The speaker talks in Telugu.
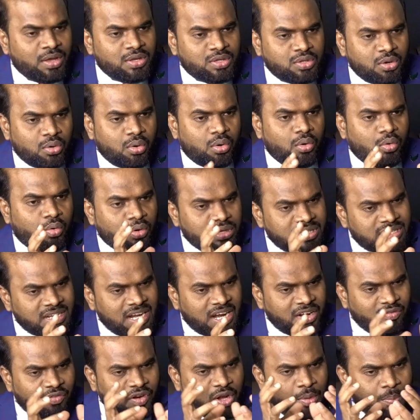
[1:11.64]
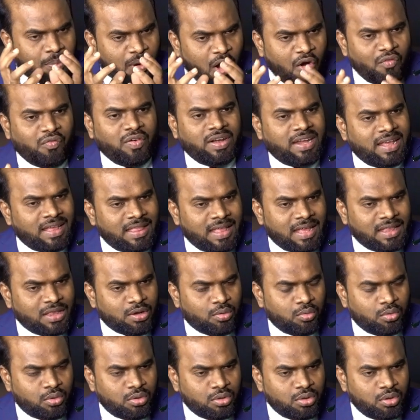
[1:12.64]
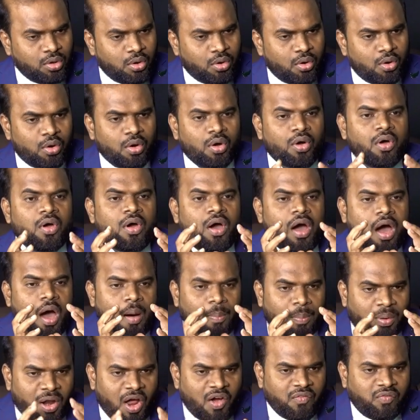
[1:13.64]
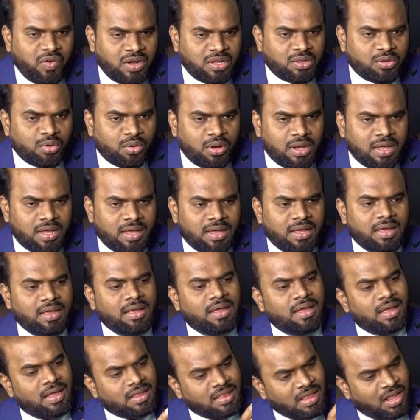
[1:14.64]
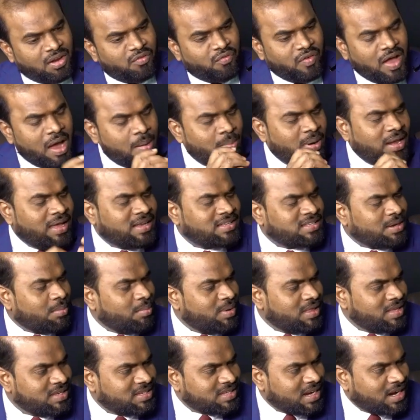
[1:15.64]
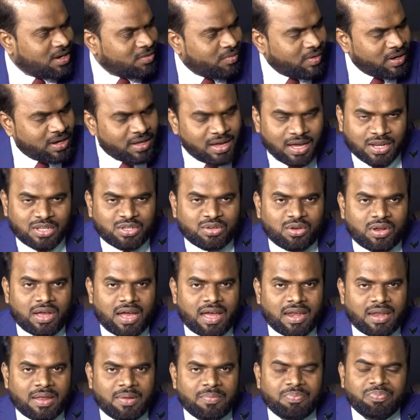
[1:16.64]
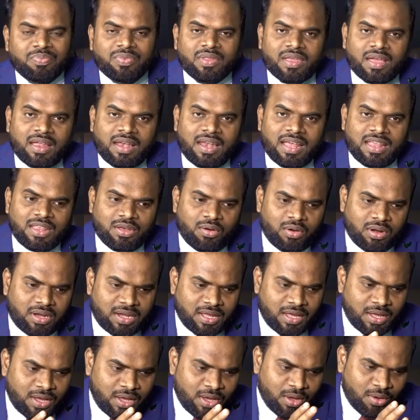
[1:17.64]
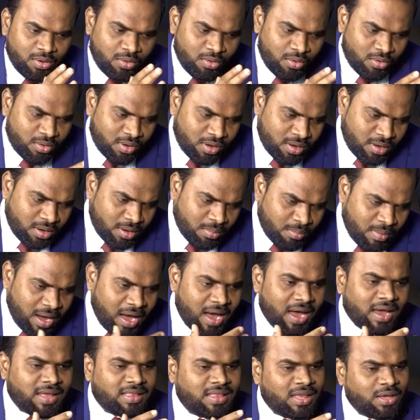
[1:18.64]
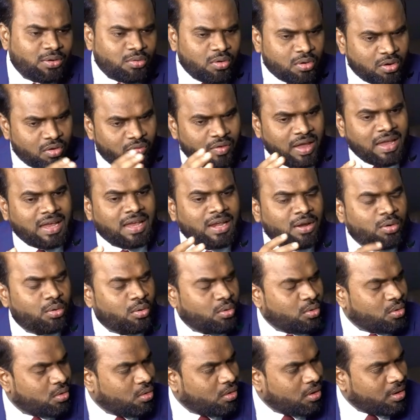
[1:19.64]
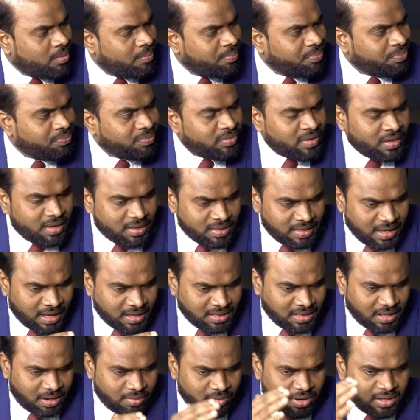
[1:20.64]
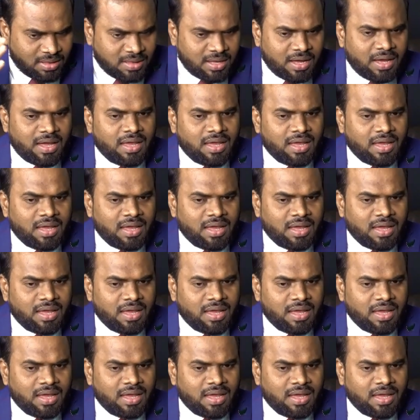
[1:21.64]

సో వచ్చినటువంటి ప్రాఫిట్ ఏదైతే ఉంటుందో ఆ ప్రాఫిట్తోని తన ఫ్యామిలీకి సంబంధించినటువంటి ఖర్చులు కానీ లేదంటే అంటే ఒక మహా అయితే ఇంకొక వెహికల్ కొనుక్కోవడం దాని తర్వాత